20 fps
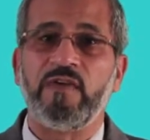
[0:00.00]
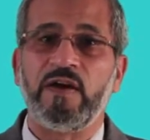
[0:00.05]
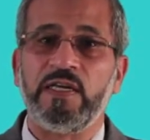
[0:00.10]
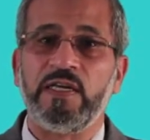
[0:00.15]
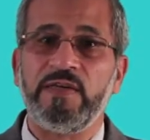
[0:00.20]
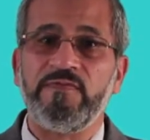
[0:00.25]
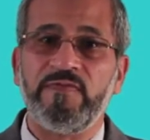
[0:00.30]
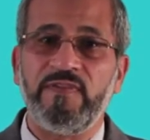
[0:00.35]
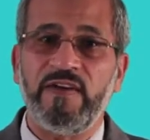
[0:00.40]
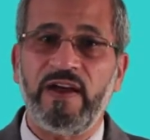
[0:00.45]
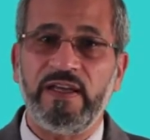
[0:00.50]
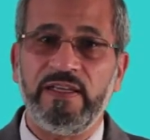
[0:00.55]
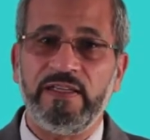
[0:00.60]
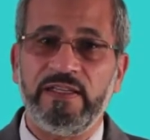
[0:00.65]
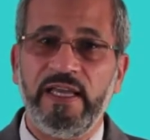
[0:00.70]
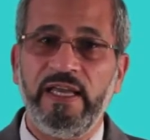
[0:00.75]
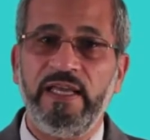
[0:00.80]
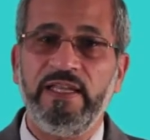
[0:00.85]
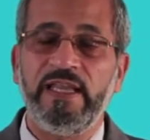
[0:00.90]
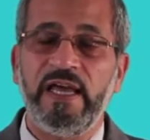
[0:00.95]

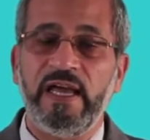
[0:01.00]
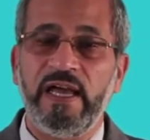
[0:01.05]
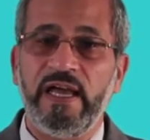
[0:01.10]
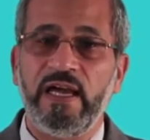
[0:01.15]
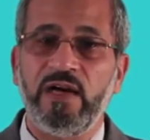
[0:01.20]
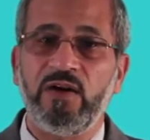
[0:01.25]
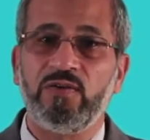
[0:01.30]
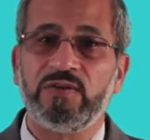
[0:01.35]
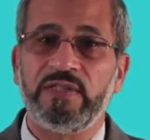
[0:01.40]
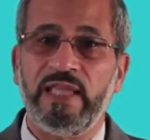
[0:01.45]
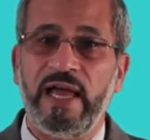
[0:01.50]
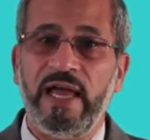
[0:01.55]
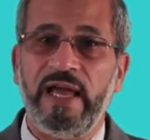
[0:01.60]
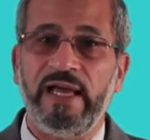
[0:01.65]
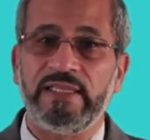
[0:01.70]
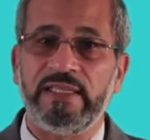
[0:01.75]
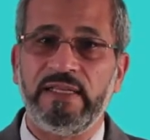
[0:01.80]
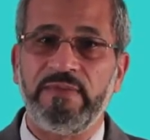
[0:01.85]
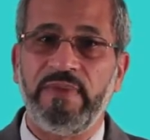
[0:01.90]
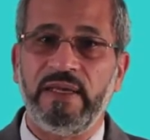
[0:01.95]
فينفع ان احنا اخد
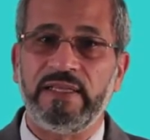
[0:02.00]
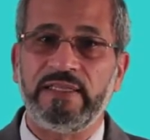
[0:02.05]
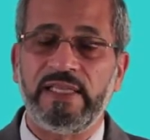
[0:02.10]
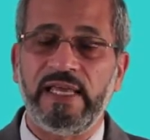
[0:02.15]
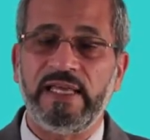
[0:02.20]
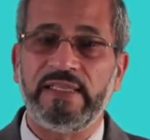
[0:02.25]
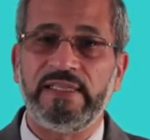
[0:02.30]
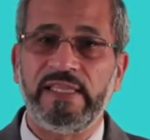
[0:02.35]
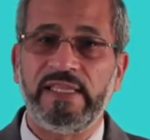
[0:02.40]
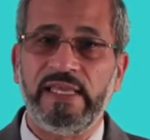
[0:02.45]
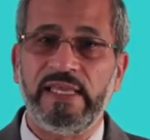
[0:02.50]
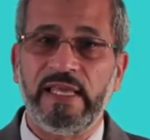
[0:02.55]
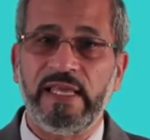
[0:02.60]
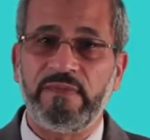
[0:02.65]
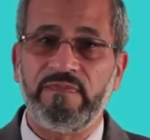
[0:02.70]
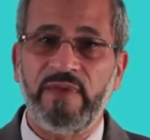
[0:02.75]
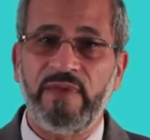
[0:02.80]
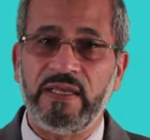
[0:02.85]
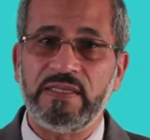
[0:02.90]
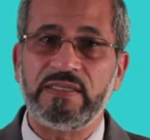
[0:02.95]
احد البندات
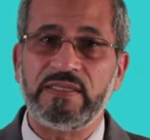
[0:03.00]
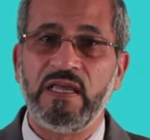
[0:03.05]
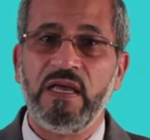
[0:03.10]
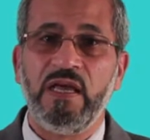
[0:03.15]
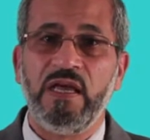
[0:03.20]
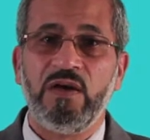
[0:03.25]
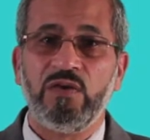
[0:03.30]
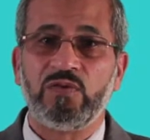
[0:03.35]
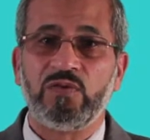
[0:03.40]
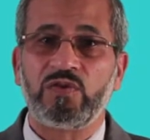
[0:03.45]
ديت بس